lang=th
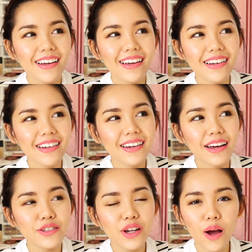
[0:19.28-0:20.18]
คือ
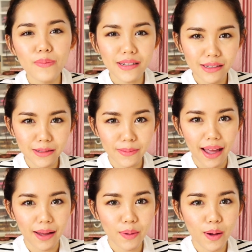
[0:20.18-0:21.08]
ชอบลืม
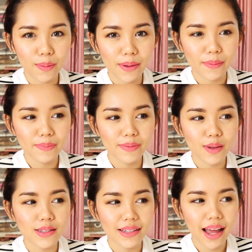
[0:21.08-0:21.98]
อะพ
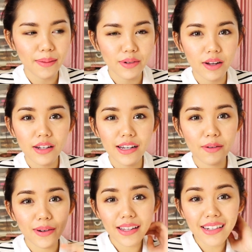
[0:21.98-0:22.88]
อจะทำก็เฮ้ย
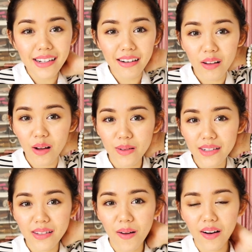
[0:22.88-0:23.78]
วันที่1แล้วหรอวัน
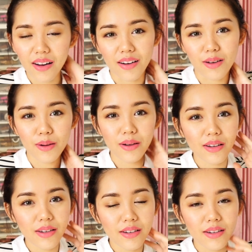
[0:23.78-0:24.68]
ที่2แล้วหรอแล้วก็
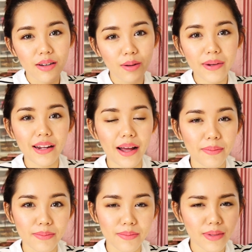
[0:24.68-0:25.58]
ไม่ได้
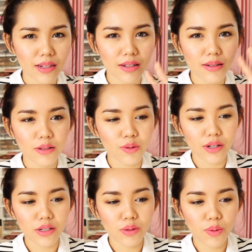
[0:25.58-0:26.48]
ทำมันอยู่
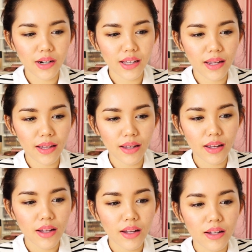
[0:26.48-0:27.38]
ในช่วงที่
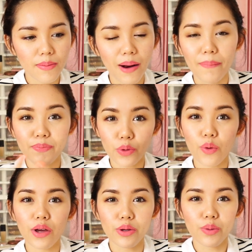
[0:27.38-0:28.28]
ปรับตัว
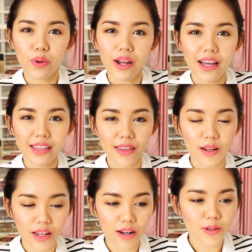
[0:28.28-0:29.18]
อยู่นะคะตอน
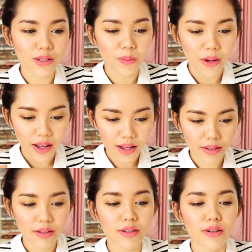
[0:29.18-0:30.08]
นี้ก็รู้สึกว่า
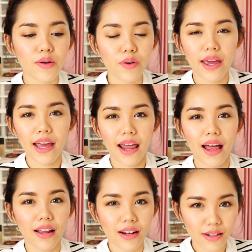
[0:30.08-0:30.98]
โอเคละ
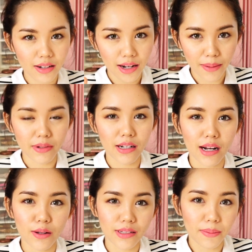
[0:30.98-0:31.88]
ระดับหนึ่ง
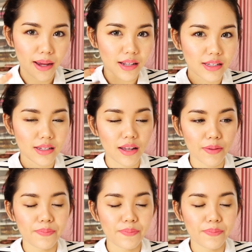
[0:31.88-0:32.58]
เราสามารถที่จะ